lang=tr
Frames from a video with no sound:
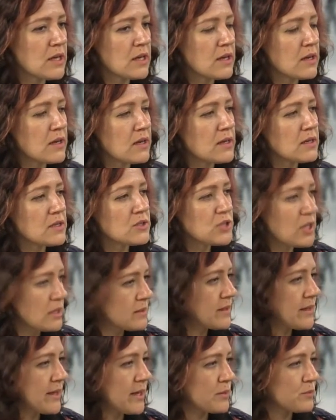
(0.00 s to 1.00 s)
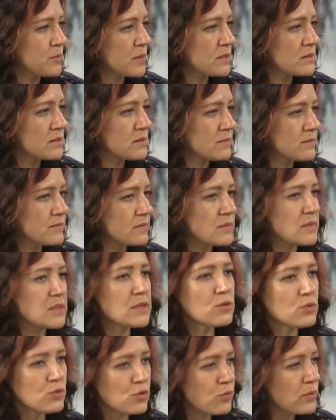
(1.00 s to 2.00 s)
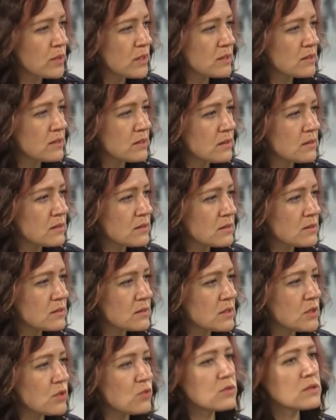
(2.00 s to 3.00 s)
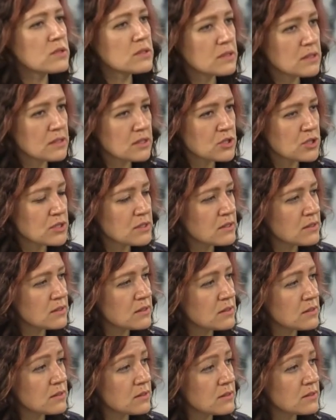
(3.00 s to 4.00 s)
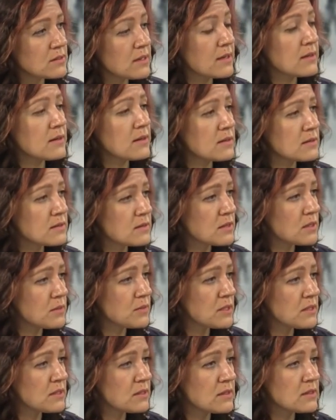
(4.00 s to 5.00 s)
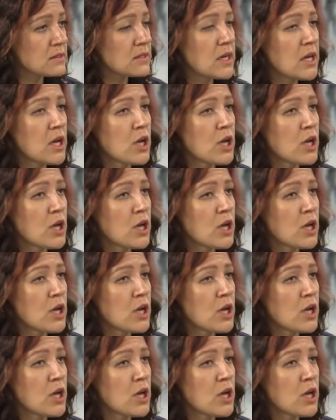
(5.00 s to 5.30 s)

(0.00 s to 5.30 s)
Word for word: E, can dayanmaz. Ne okumaya dayanır ne onların yaşadıklarını tekrar hatırlamaya dayanır.